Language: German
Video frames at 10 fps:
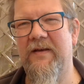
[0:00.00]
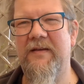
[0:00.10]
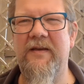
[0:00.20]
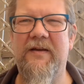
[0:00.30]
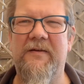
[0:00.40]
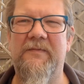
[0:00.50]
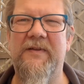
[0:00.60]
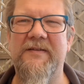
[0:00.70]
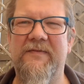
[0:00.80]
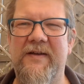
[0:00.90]
Ja,
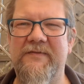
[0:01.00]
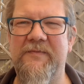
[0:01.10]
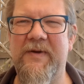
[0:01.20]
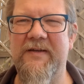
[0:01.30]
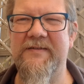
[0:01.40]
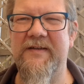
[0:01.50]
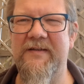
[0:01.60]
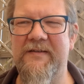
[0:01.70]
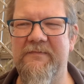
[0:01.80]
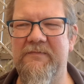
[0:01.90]
das war's von meiner
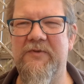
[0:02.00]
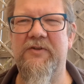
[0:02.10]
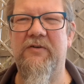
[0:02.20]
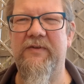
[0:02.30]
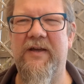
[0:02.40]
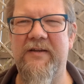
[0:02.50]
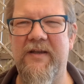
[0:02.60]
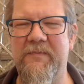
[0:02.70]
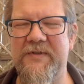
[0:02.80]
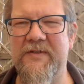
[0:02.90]
Seite. Ich hoffe, ihr hattet
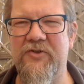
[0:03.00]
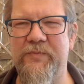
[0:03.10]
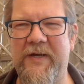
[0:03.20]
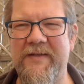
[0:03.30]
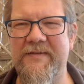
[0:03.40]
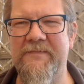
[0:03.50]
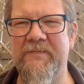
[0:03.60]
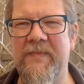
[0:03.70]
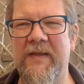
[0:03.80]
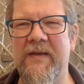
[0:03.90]
ein bisschen Spaß.
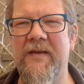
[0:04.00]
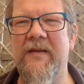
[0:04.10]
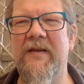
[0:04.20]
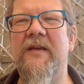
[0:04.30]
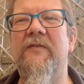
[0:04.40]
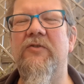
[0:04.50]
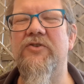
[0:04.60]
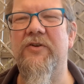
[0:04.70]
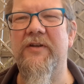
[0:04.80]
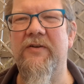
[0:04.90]
Ich
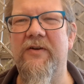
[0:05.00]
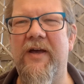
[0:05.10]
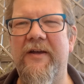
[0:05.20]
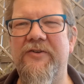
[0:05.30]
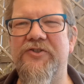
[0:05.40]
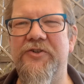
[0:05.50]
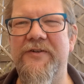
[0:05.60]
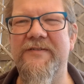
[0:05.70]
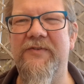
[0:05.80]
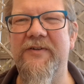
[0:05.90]
wünsche euch noch ein
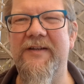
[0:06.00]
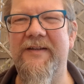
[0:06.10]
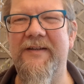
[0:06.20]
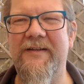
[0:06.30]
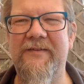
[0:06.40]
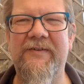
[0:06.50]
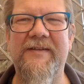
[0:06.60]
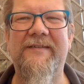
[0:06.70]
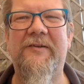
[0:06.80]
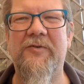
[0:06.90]
schönes Wochenende. Wir
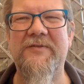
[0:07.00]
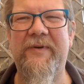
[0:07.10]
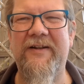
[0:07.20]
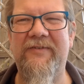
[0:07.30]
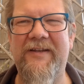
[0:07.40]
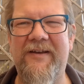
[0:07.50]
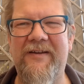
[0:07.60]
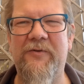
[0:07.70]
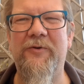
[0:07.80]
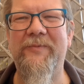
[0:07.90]
sehen uns bald
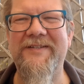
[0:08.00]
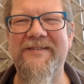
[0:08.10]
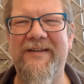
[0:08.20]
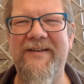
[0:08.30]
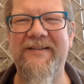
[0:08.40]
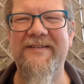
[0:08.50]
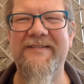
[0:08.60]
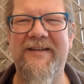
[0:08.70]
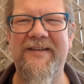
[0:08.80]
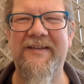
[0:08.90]
wieder und bis dahin
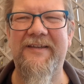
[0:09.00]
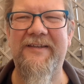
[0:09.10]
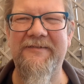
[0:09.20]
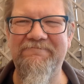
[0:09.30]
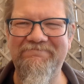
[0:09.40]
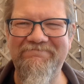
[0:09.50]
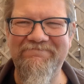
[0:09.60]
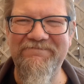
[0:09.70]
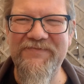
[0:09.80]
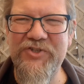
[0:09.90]
sage ich
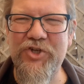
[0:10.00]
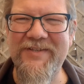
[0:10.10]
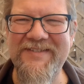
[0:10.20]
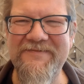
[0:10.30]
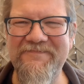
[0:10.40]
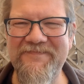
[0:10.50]
Tschüss.